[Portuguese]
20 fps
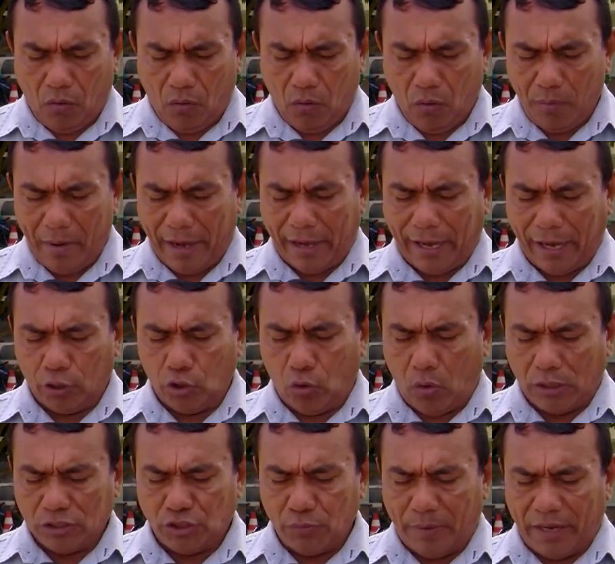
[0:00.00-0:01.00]
uma
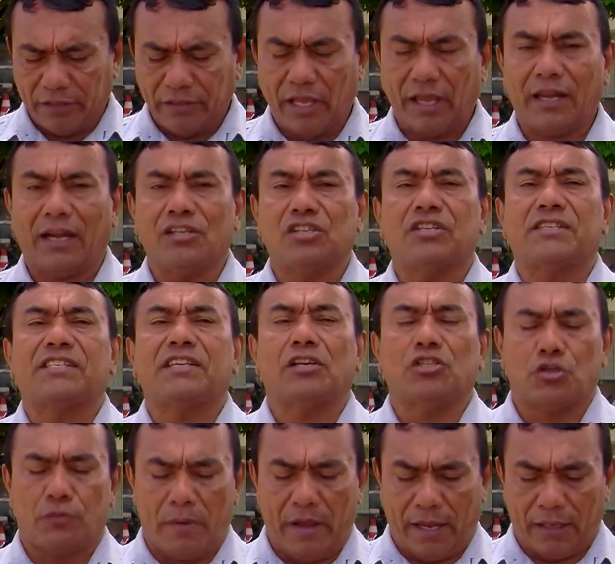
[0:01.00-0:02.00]
canoa de madeira de
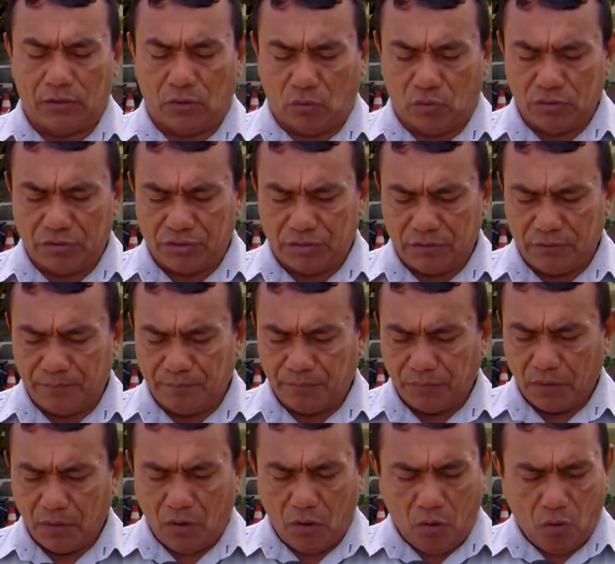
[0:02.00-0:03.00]
6 metros,
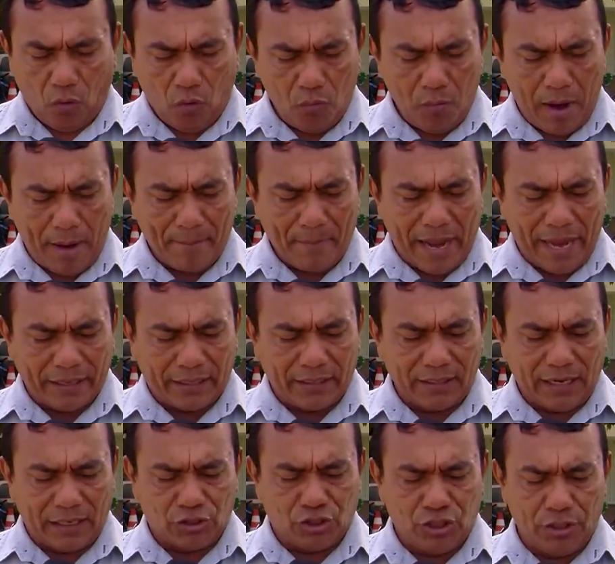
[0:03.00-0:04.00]
uma
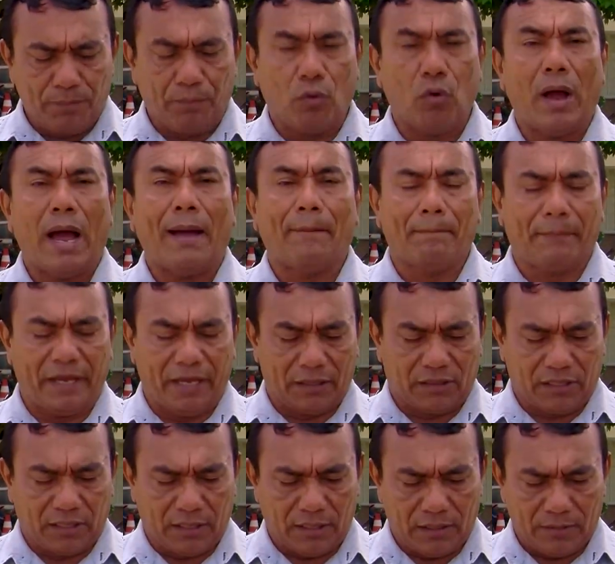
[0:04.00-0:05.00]
máquina tipo
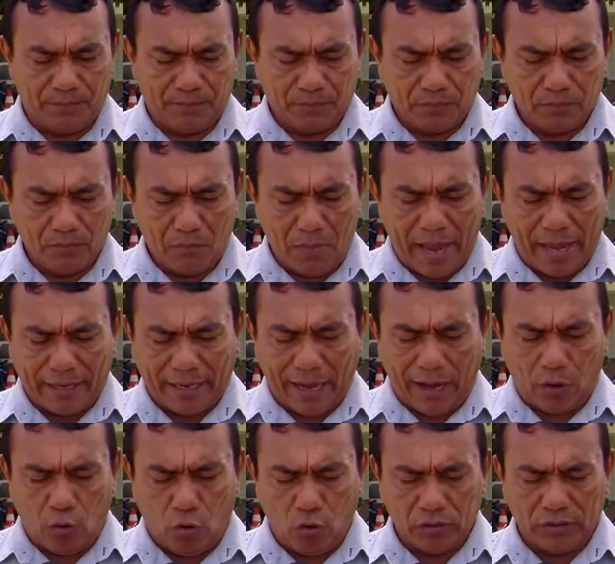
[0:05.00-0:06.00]
rabeta,
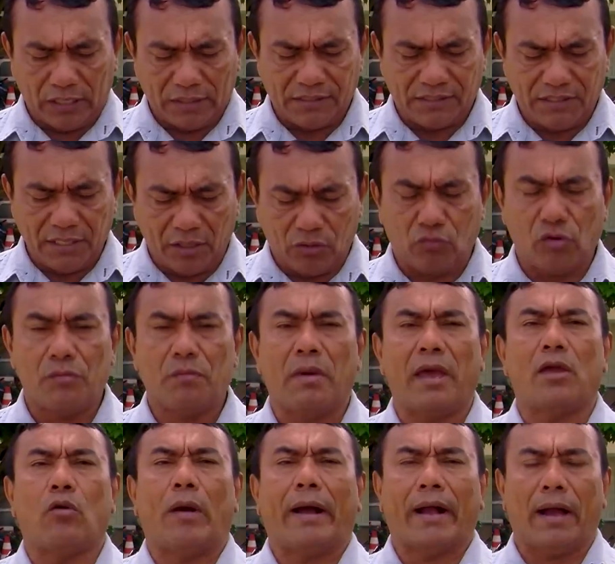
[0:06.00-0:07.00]
marca Honda
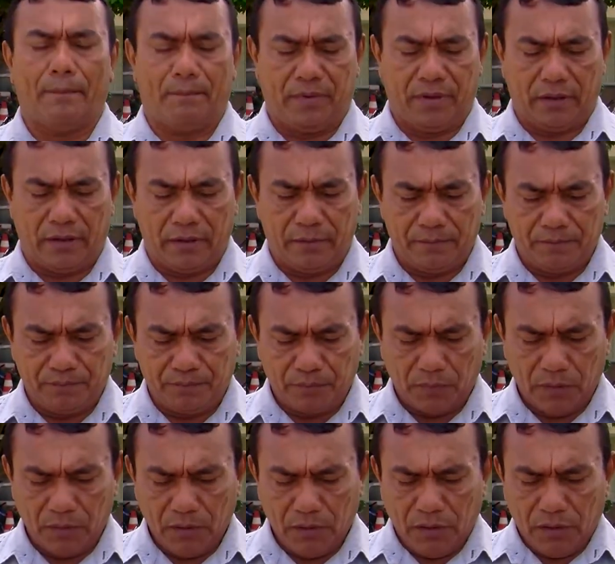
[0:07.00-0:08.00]
5,5 HP,
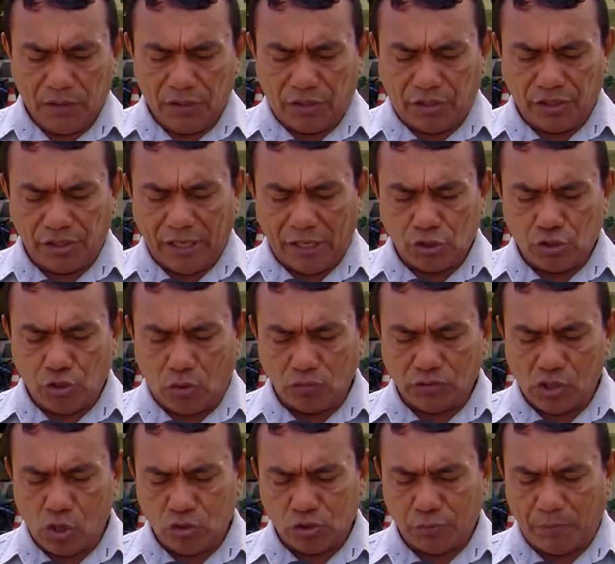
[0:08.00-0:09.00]
e que deixou
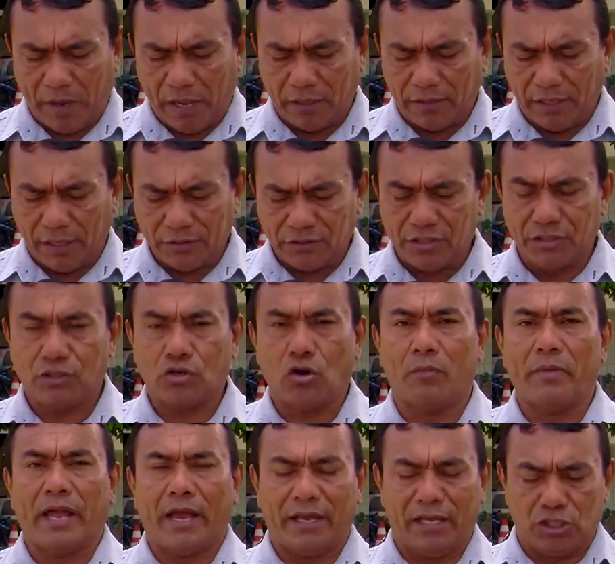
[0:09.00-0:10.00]
seus pertences
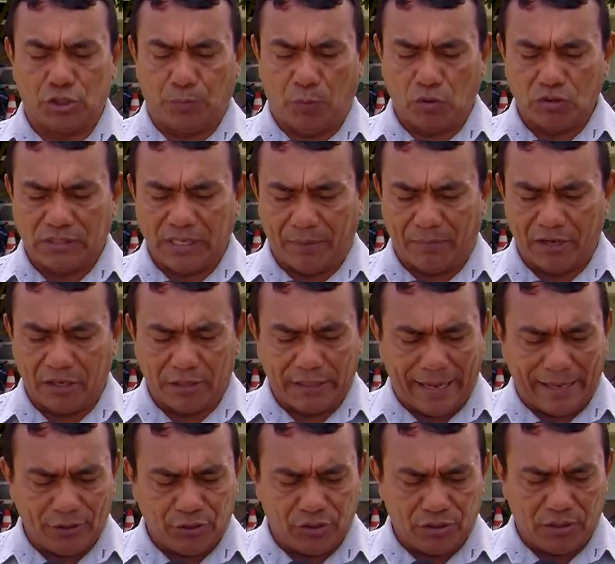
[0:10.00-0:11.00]
sobre a
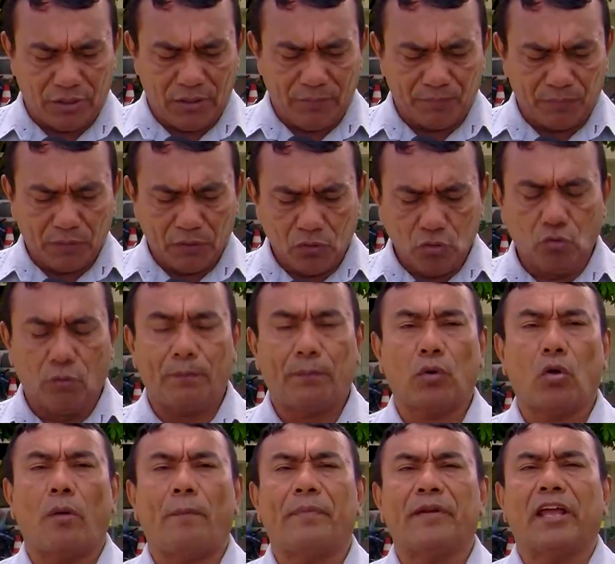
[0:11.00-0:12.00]
responsabilidade do
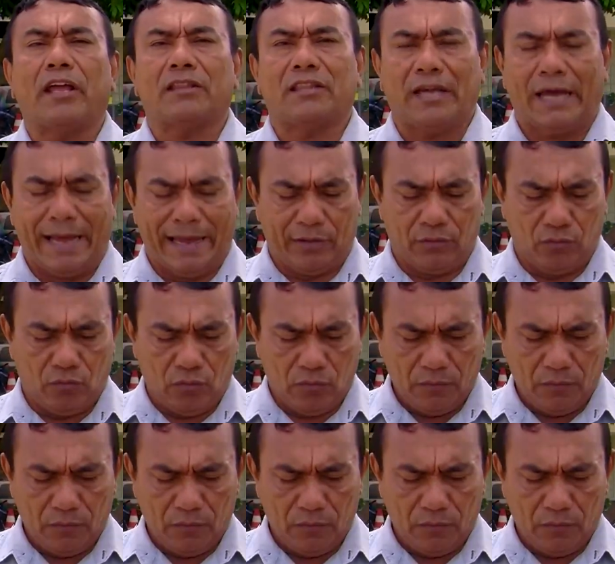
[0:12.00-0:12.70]
proprietário.